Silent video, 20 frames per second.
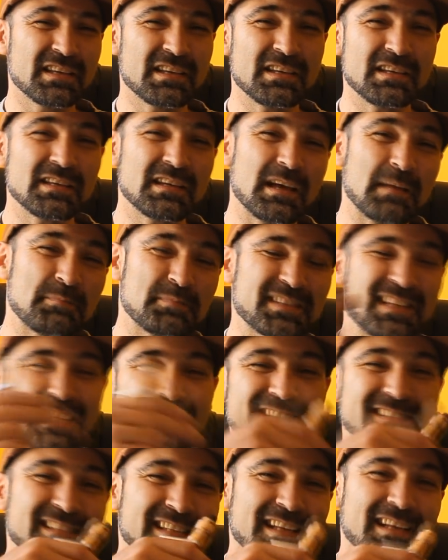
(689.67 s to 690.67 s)
que,
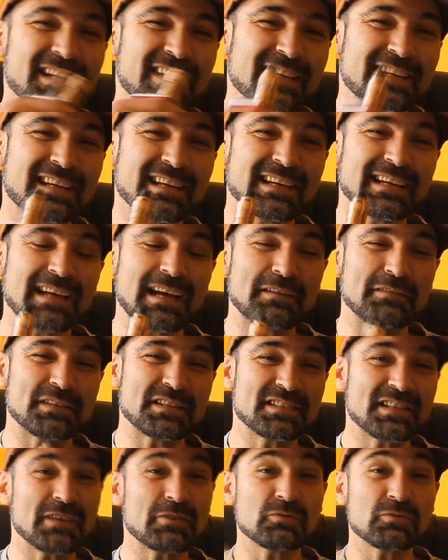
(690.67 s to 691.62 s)
apesar de serem recarregáveis,